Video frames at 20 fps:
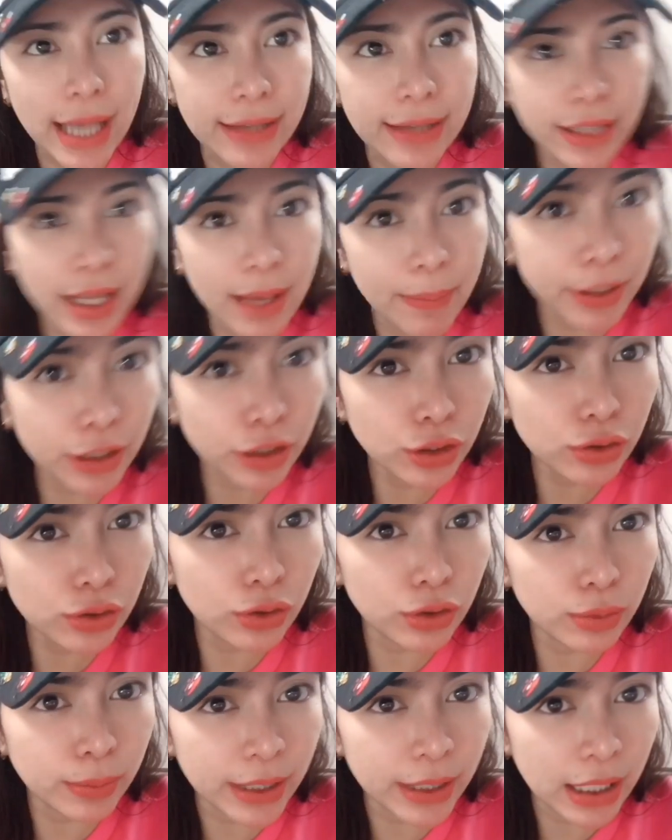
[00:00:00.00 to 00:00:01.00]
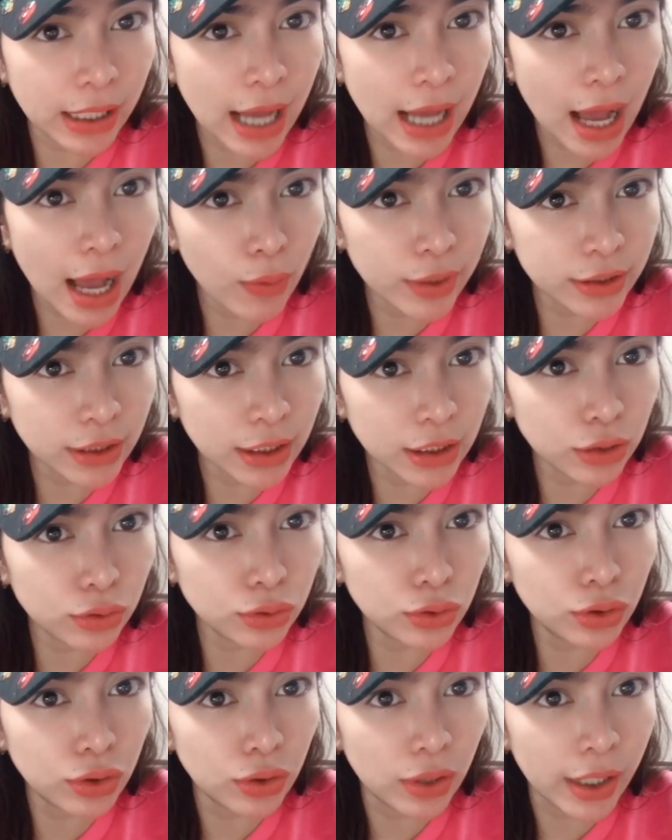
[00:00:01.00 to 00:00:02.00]
Eh, pati yun, oh, yung may nag-aaway sa likod
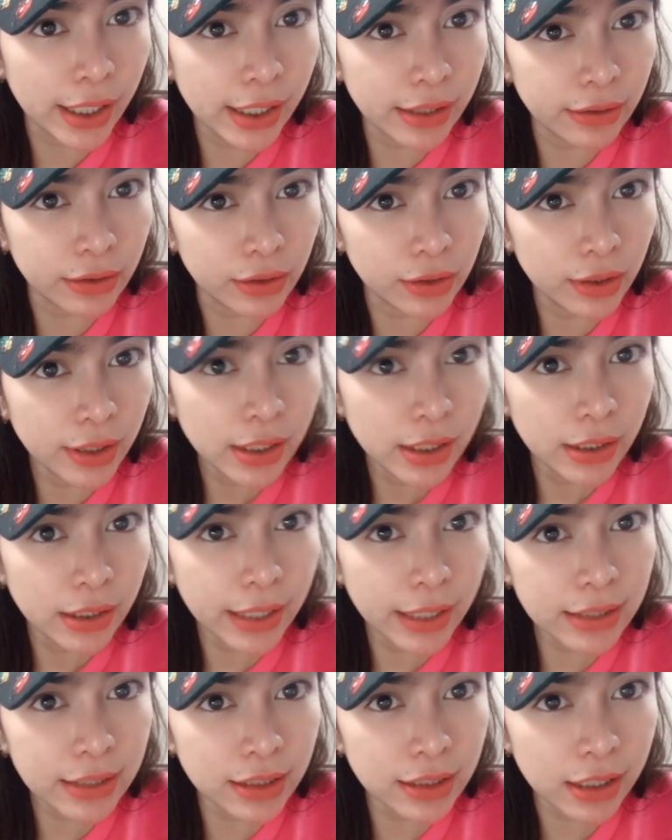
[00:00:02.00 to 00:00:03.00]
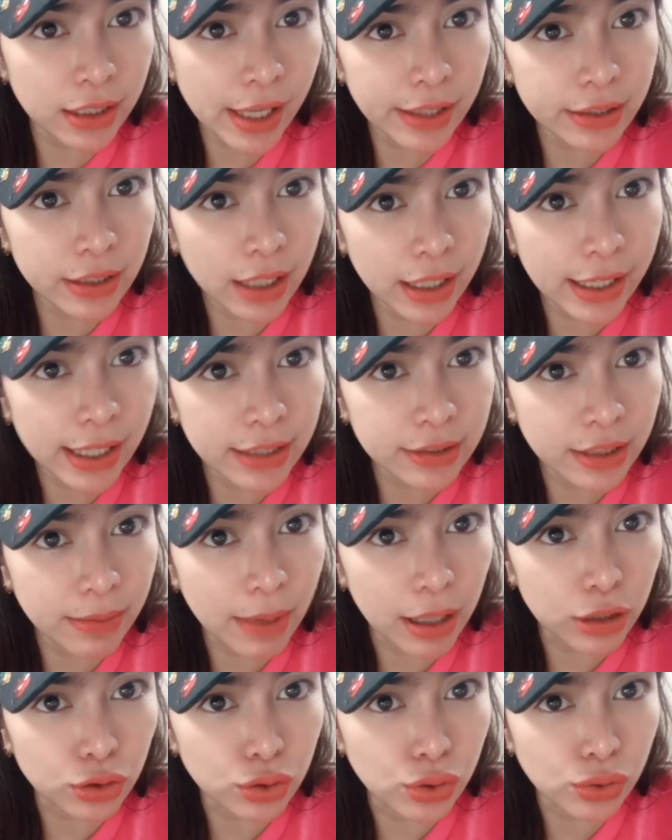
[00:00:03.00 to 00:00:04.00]
ko, ayan, oh. Yan si Kate, tsaka yan si
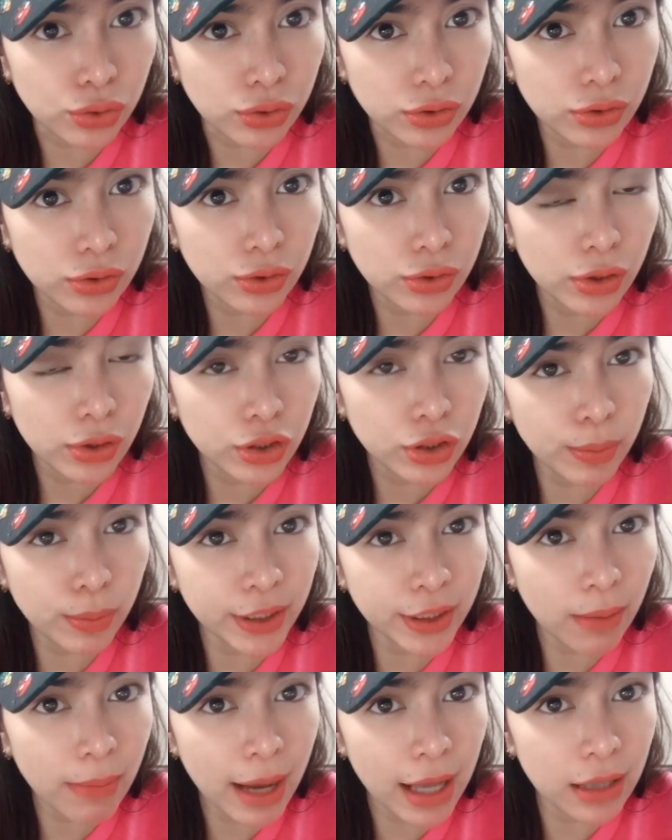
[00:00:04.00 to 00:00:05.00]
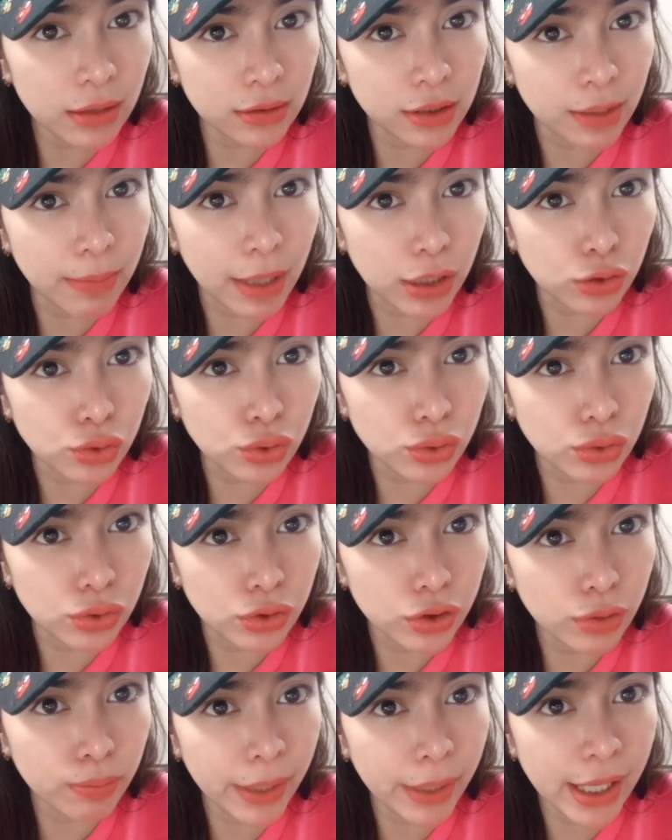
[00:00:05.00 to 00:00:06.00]
Mang Jun. Yung mataba, si Mang Jun.
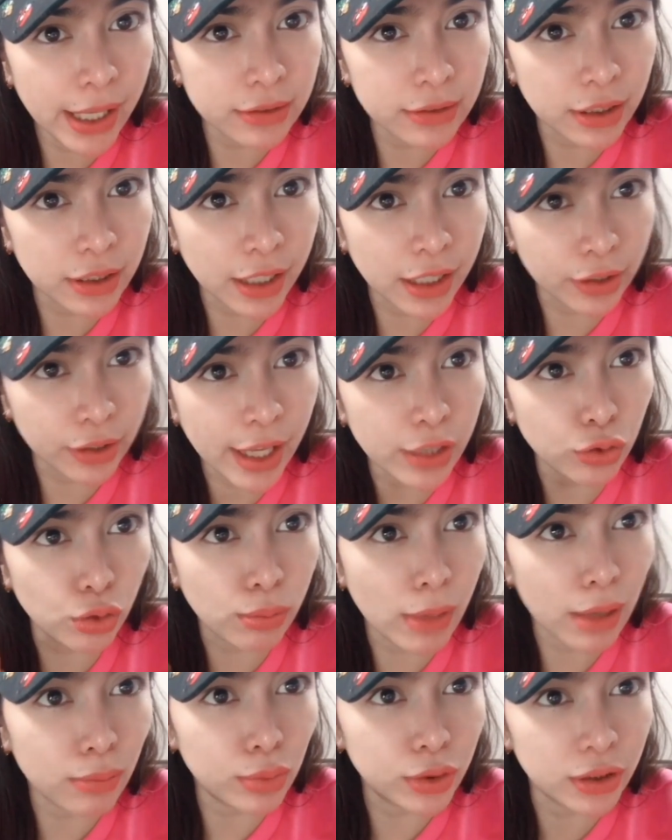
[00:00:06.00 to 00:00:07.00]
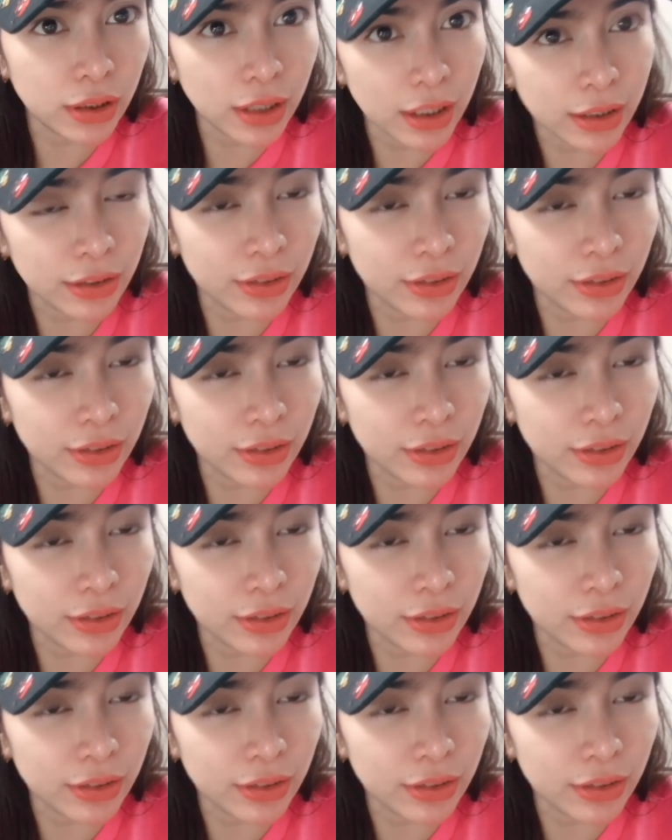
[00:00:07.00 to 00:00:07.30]
Yung payat, si Kate. Ayan, tumakbo si Kate, oh.